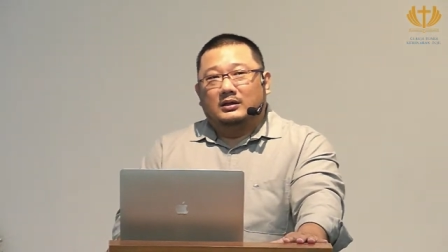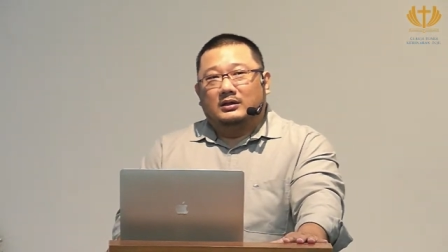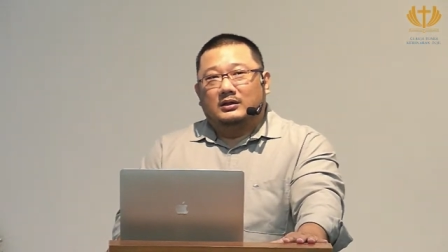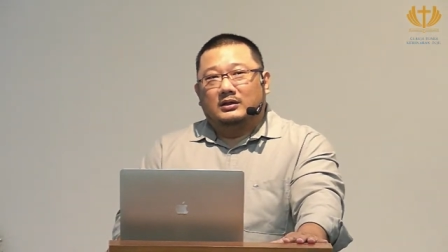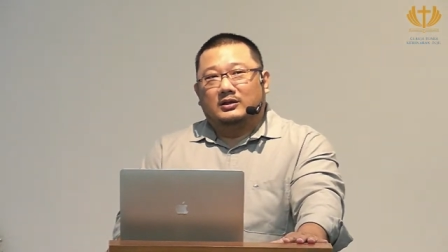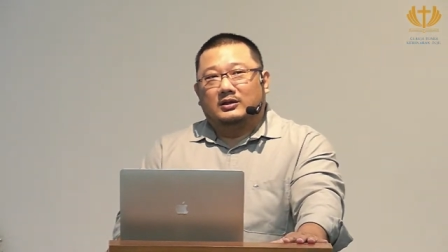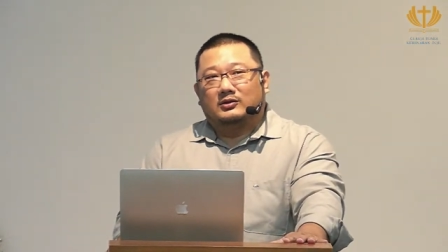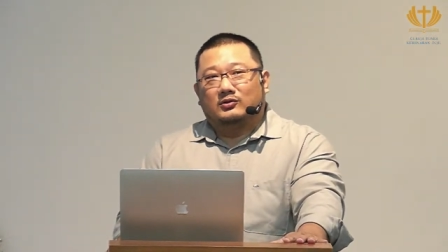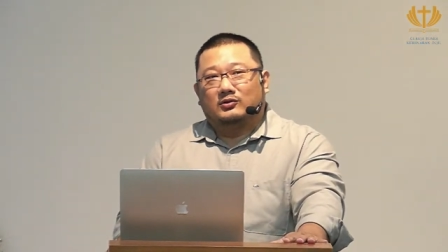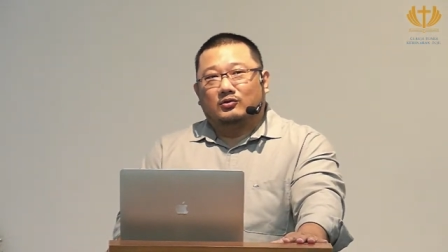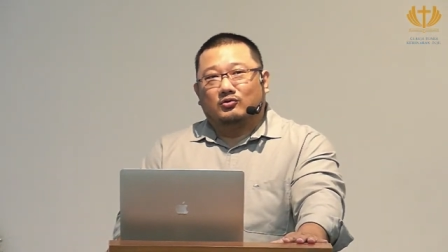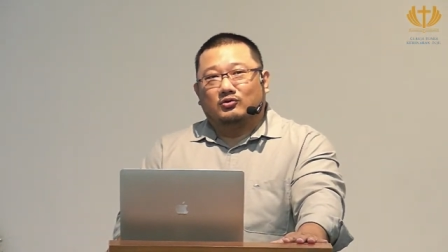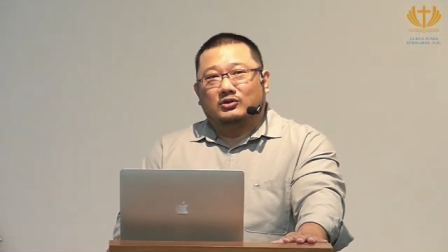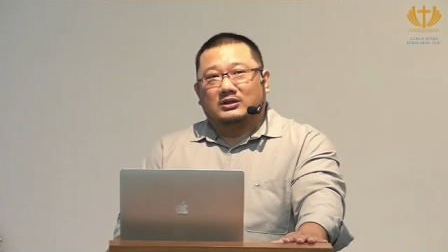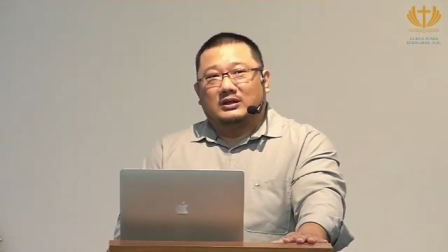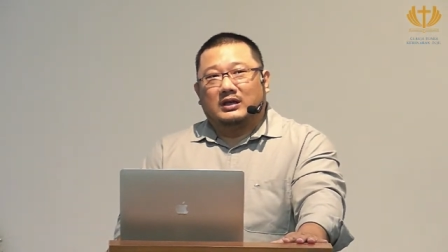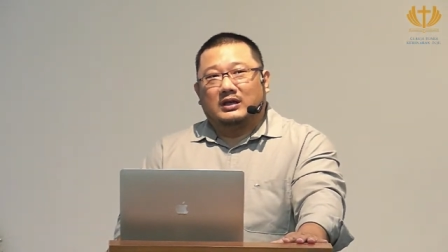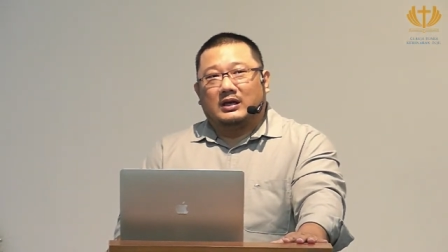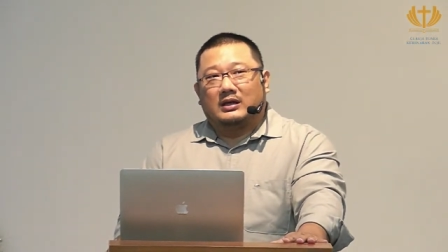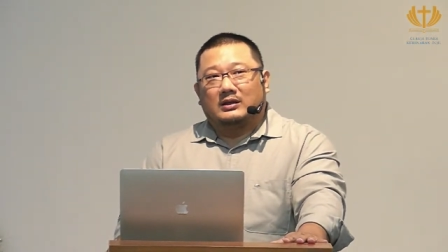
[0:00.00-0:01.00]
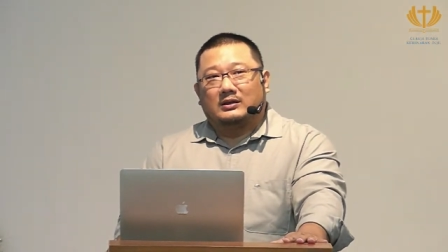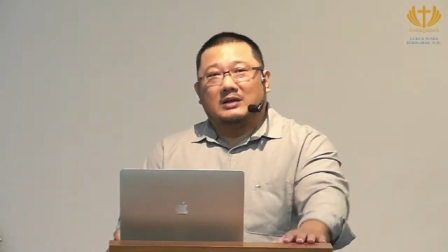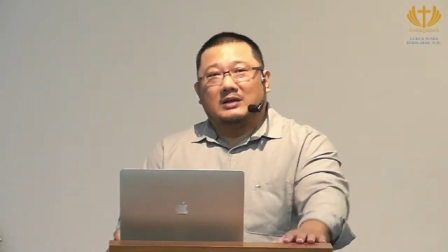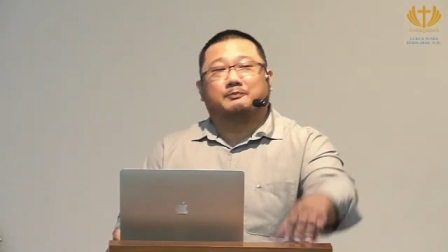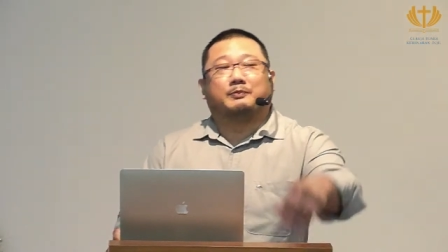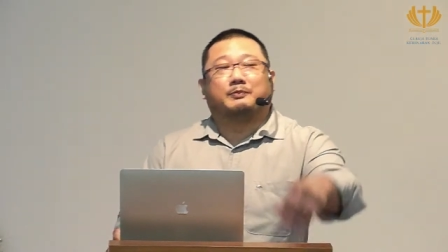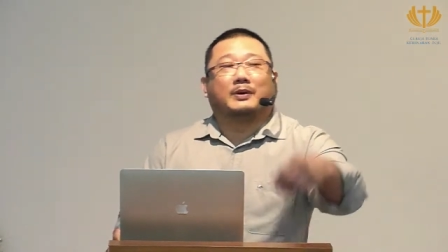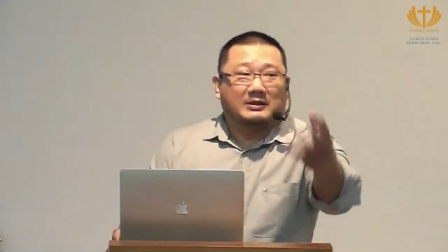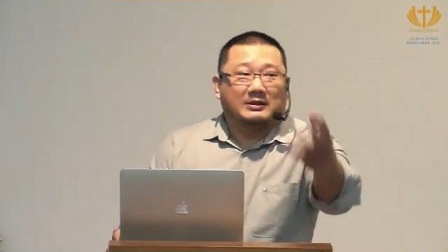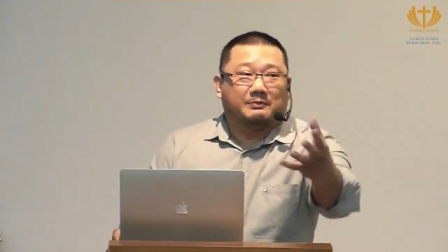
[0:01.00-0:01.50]
itu tidak
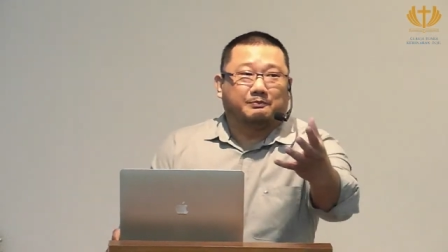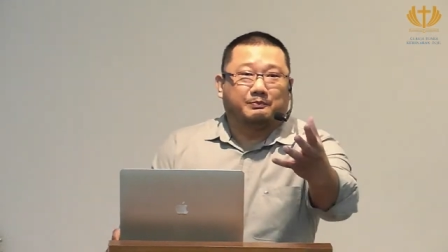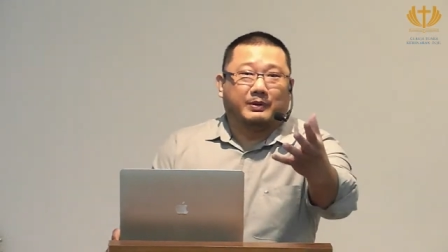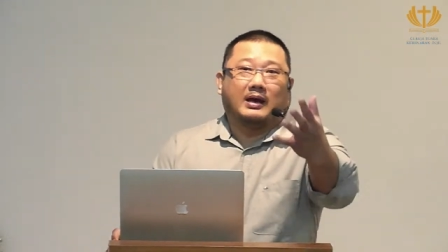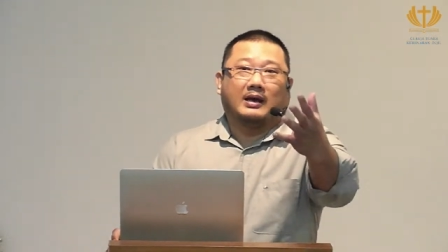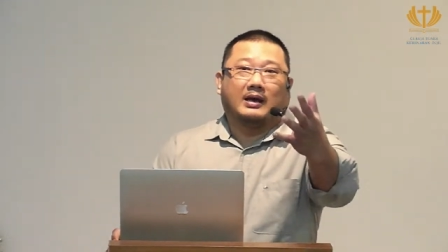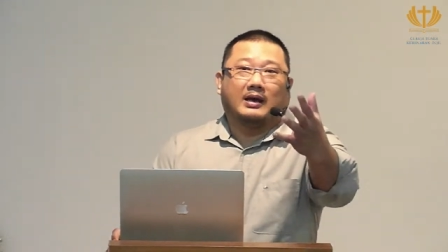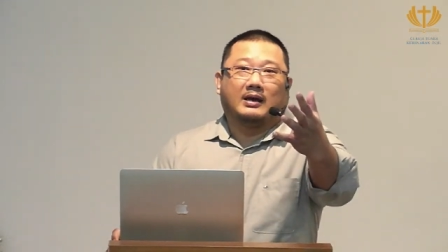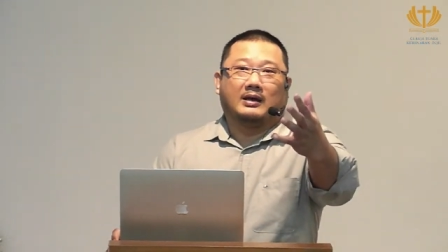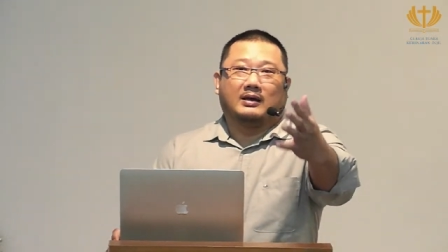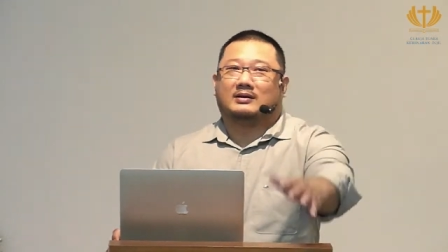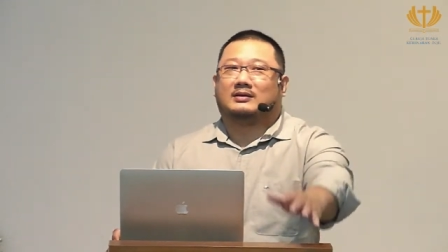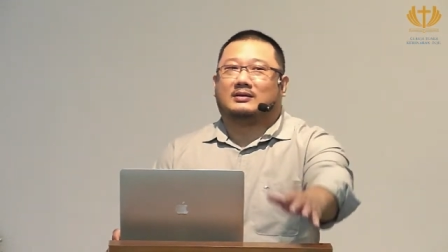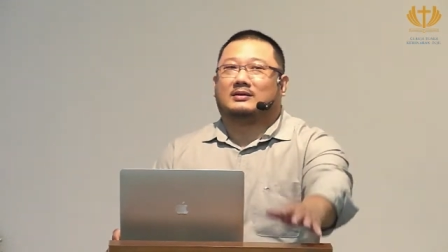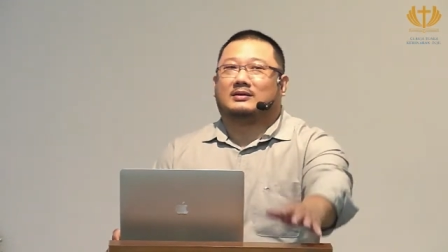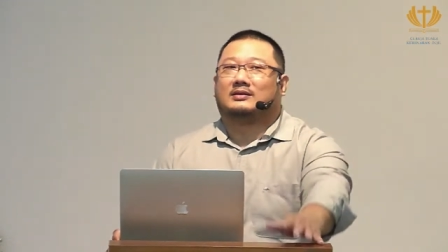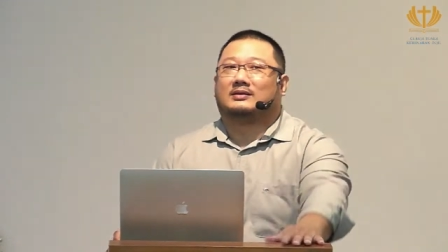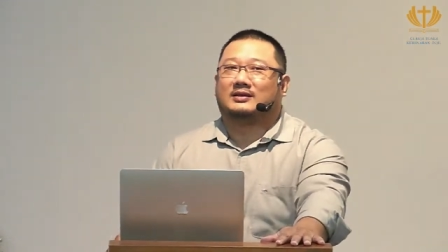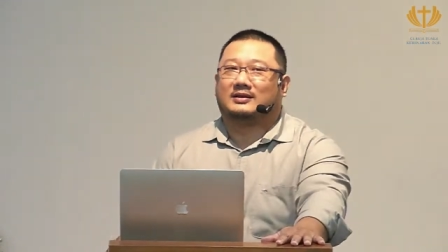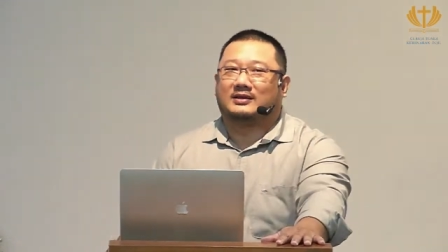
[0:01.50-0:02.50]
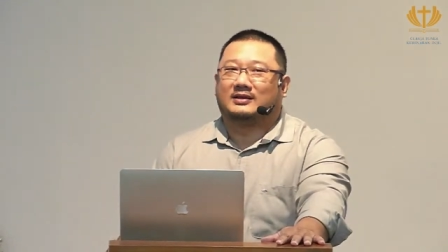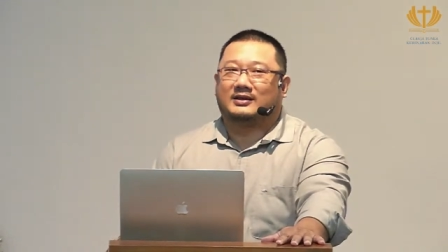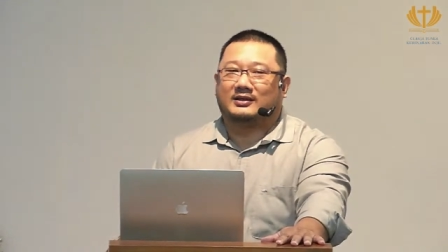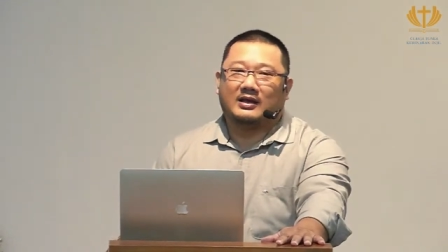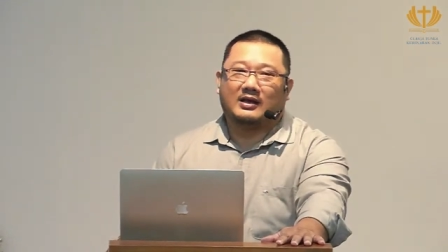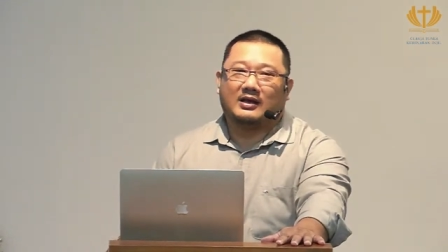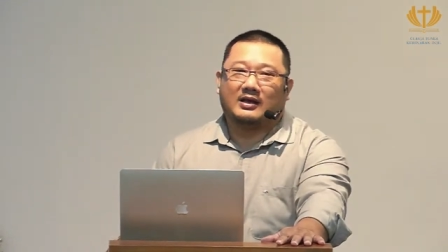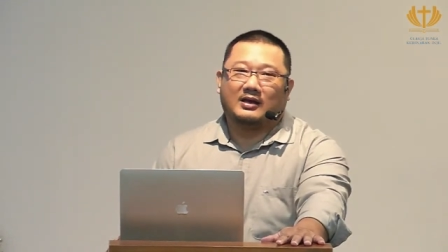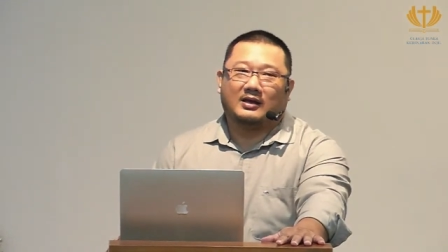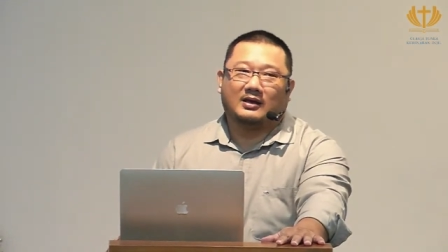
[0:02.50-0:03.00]
tiba-tiba gitu
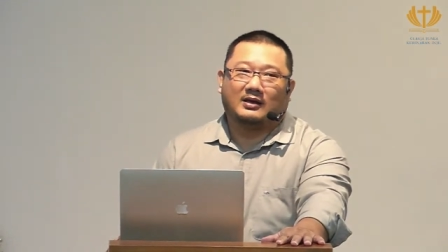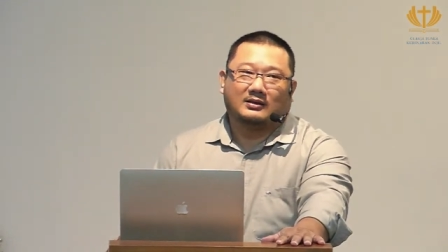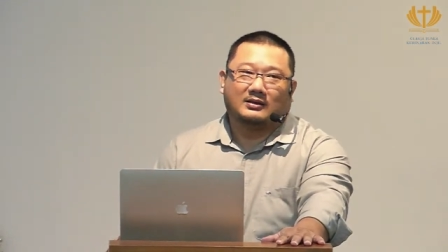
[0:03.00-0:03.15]
ya